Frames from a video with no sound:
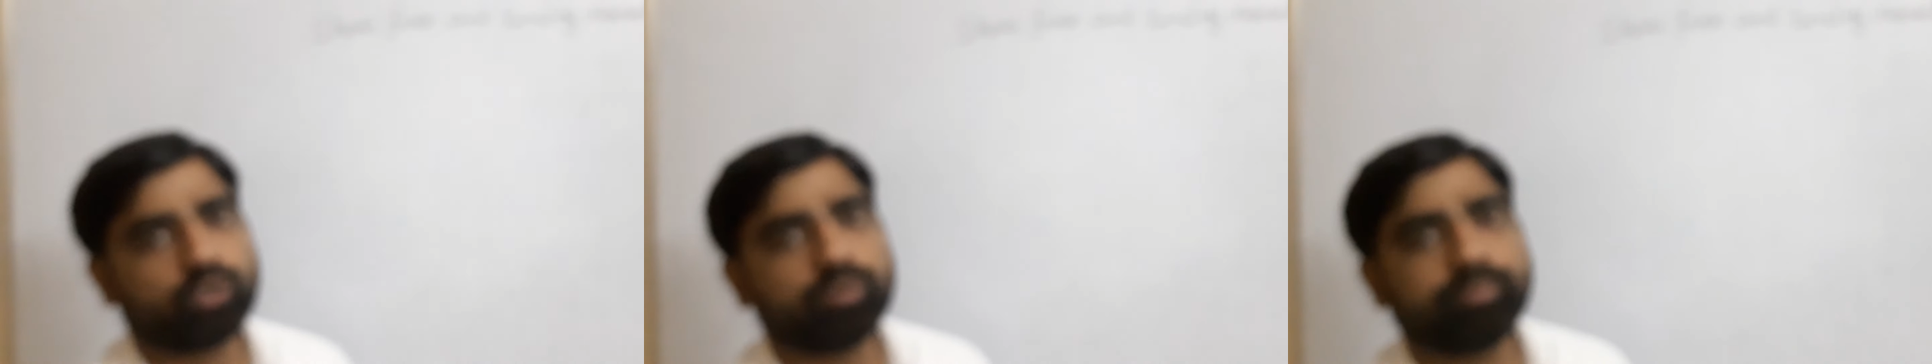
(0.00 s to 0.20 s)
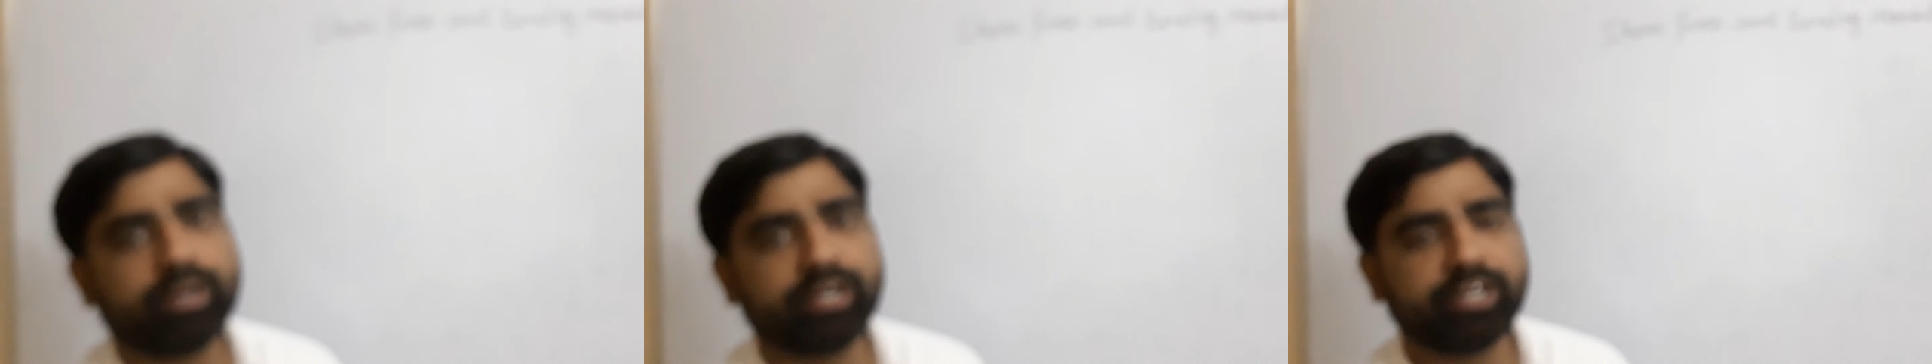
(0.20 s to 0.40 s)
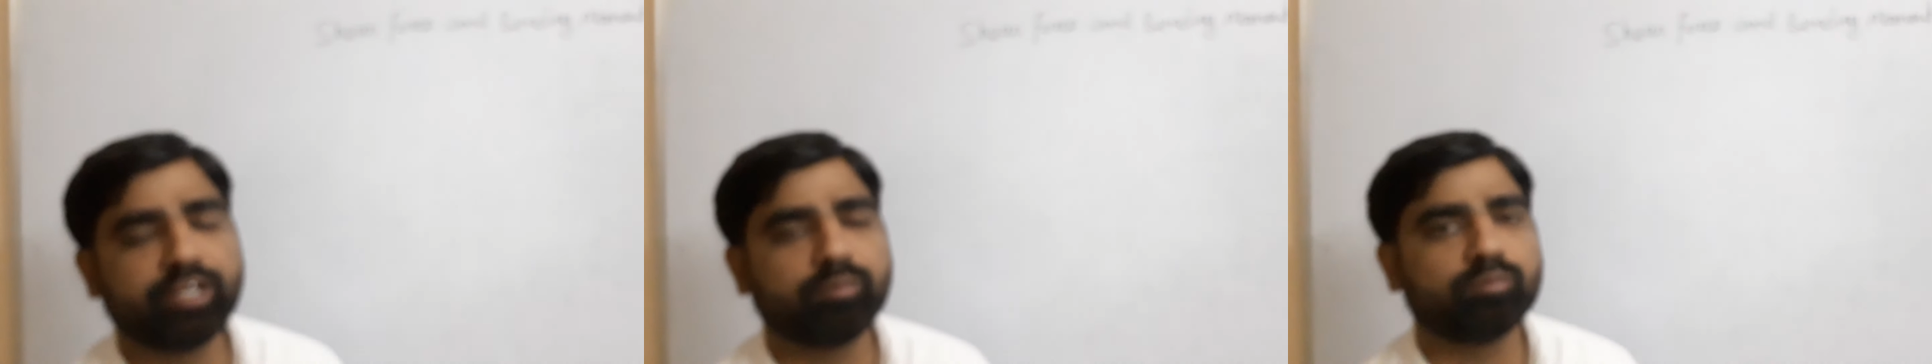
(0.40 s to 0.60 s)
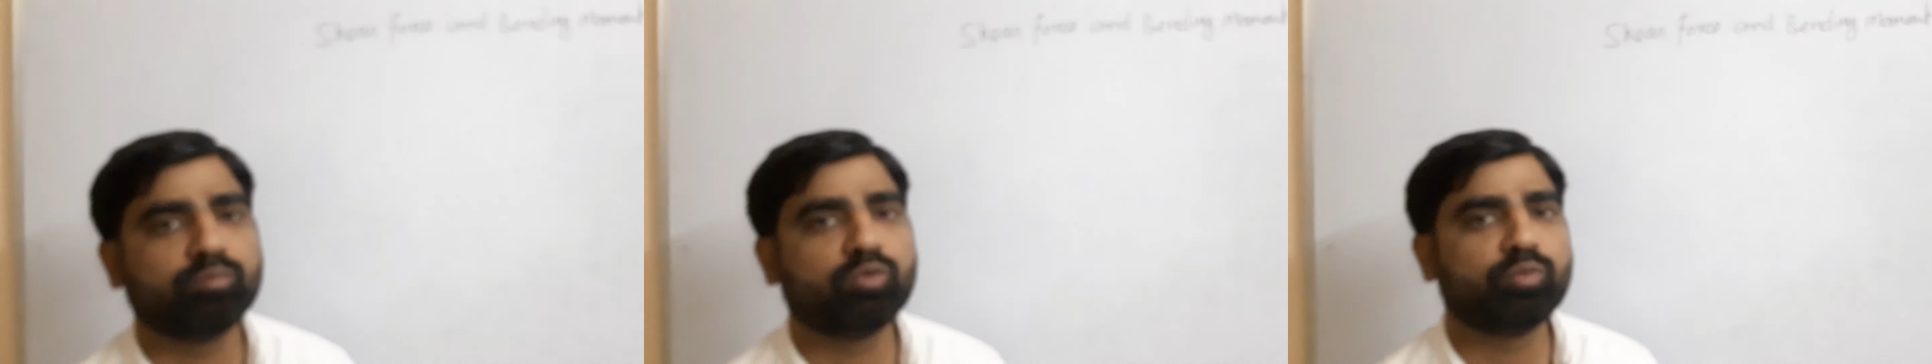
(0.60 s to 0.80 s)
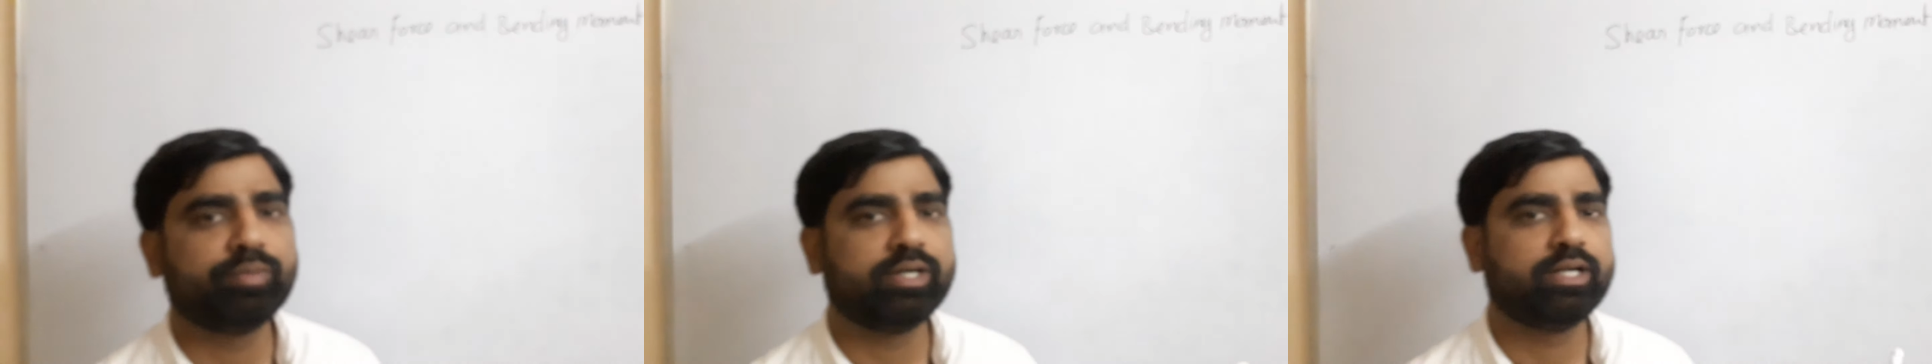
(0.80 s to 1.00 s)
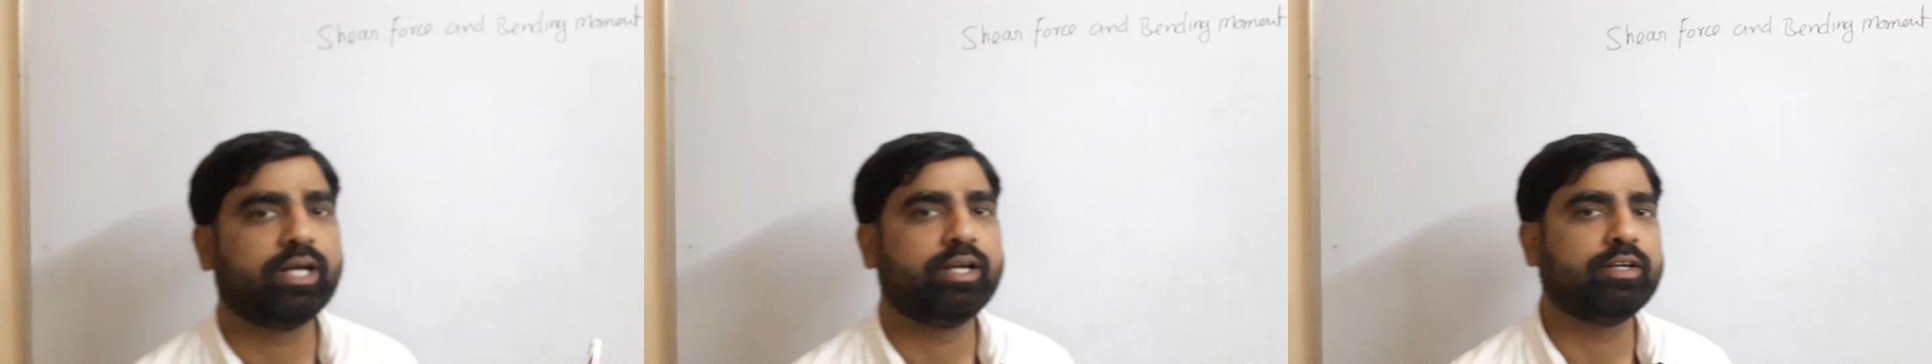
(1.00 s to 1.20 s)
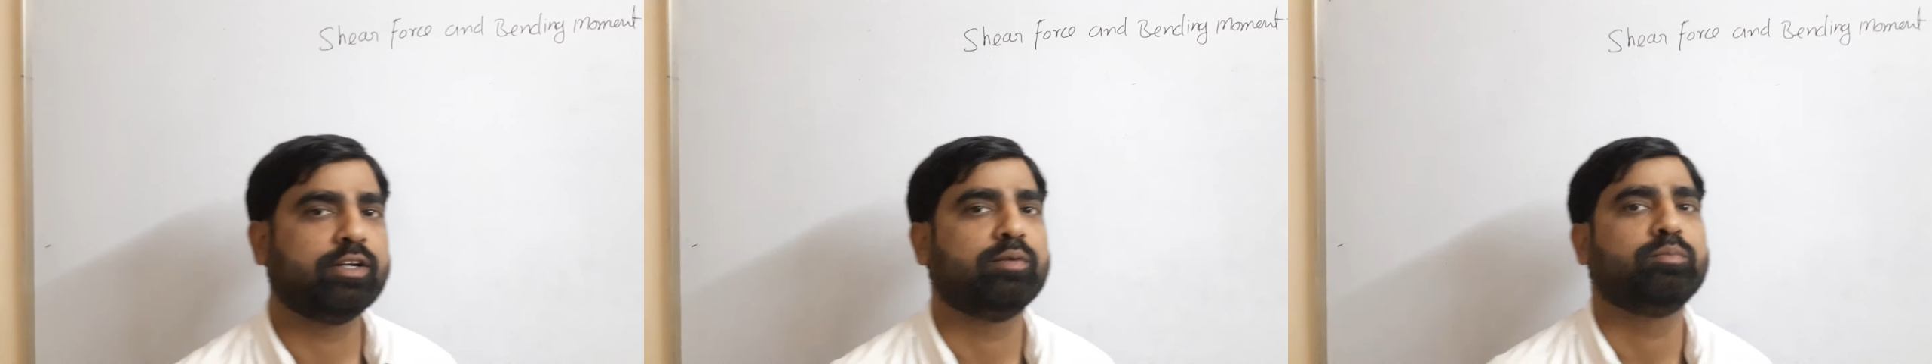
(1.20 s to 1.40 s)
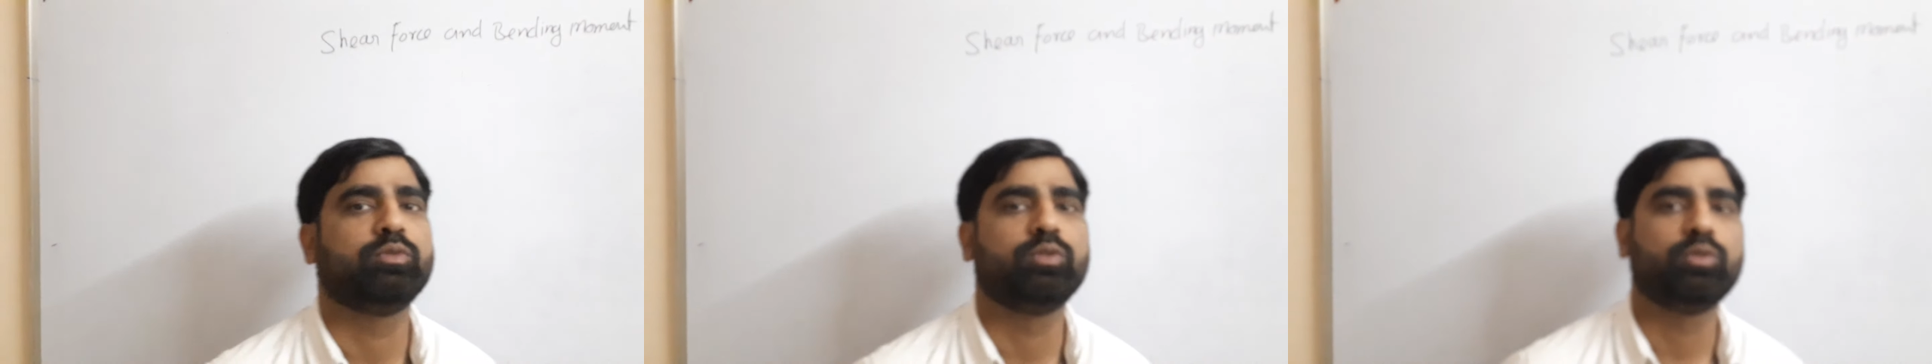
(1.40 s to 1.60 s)
और बेंडिंग मोमेंट
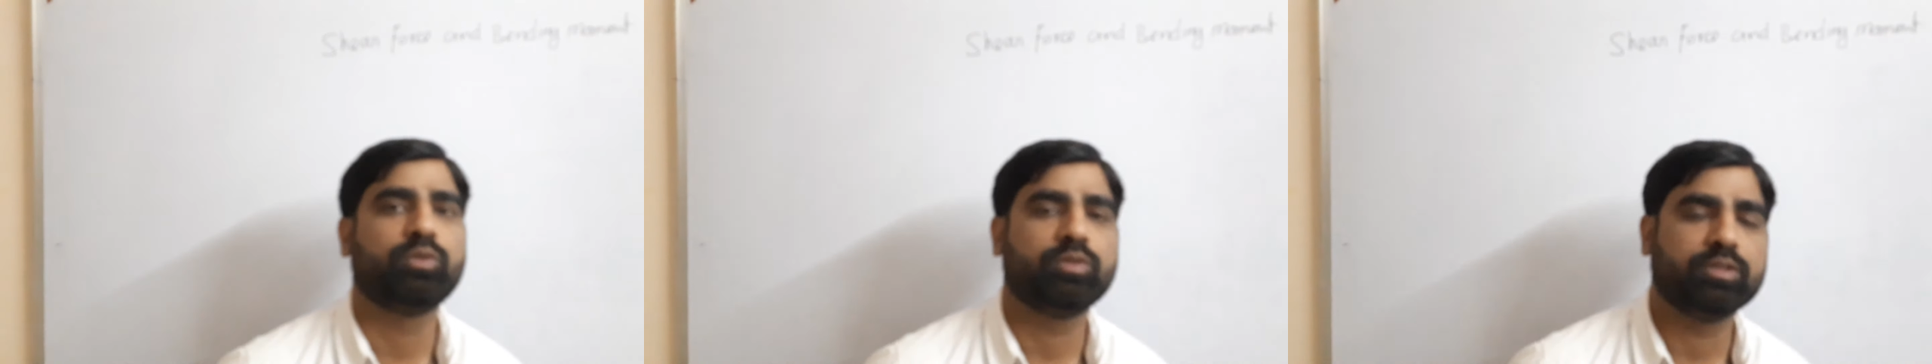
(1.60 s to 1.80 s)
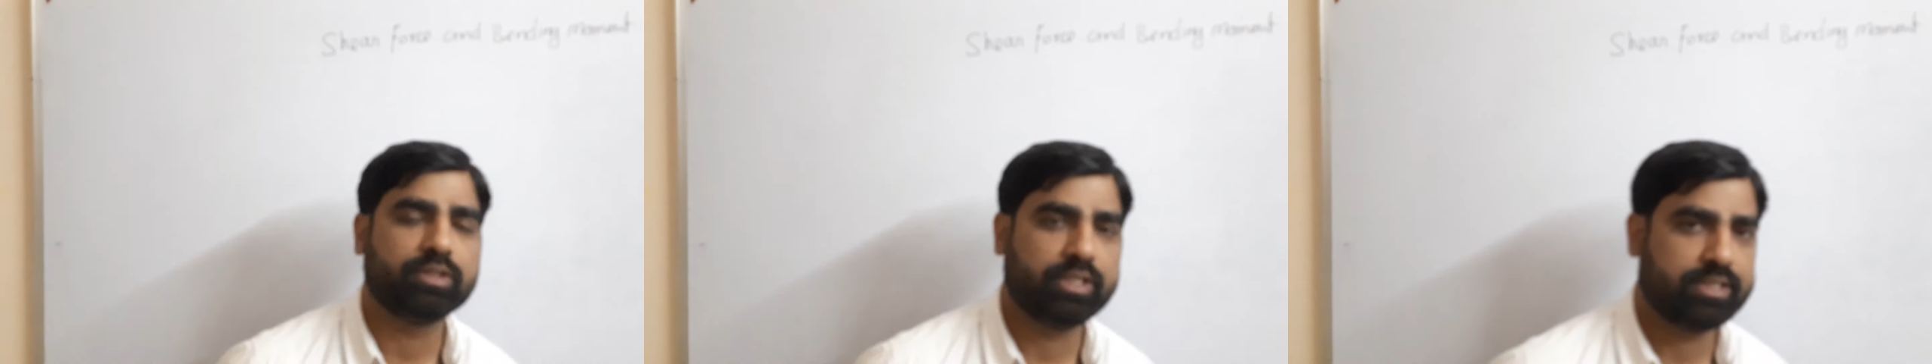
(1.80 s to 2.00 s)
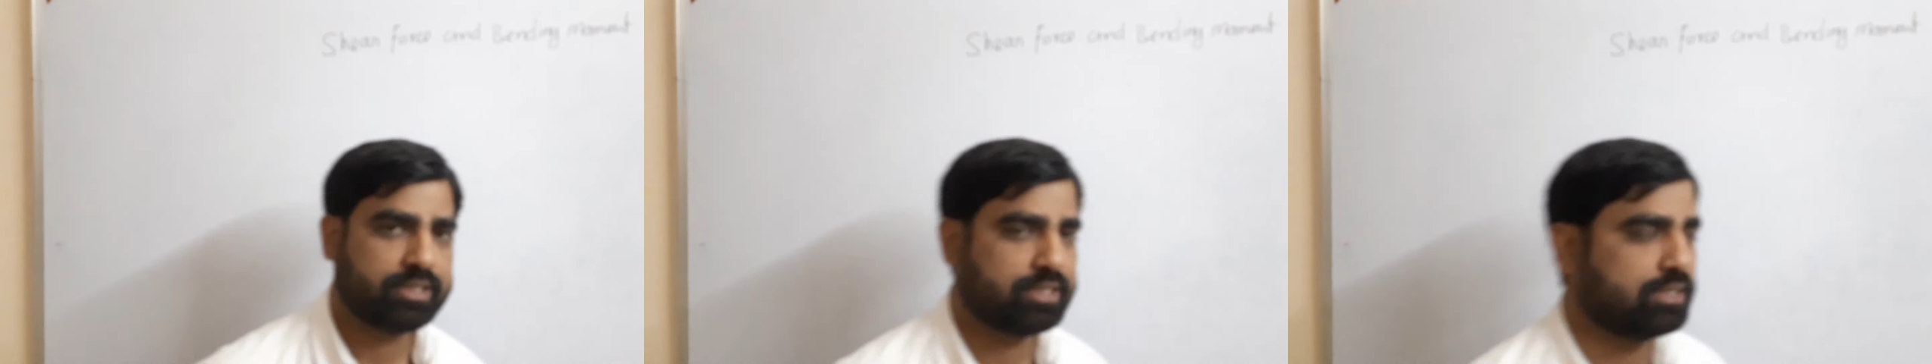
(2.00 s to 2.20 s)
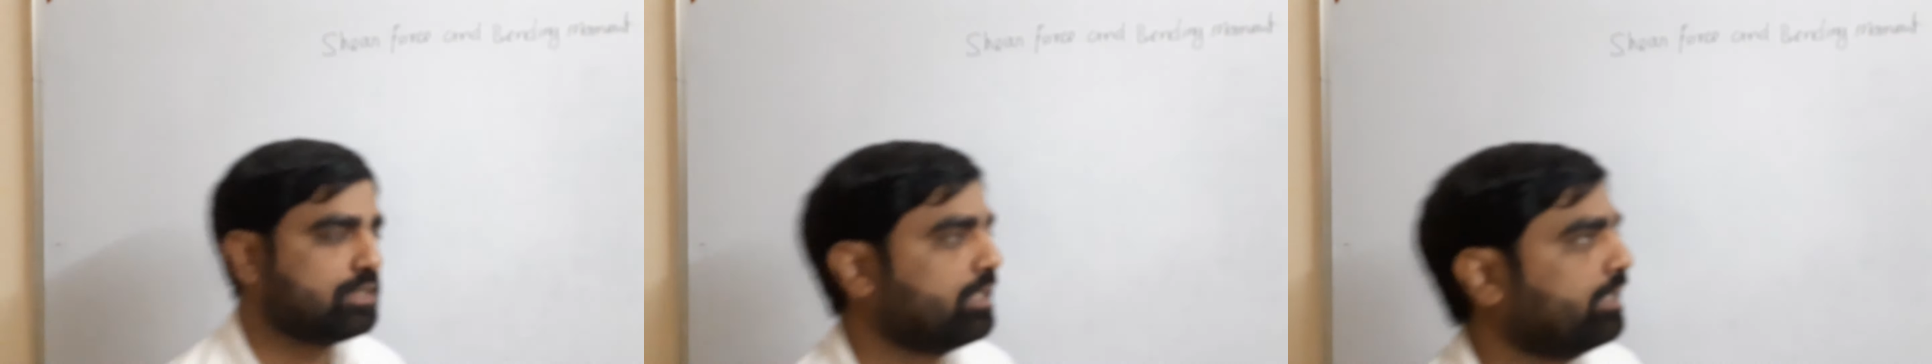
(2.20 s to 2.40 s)
डायग्राम को डिस्कस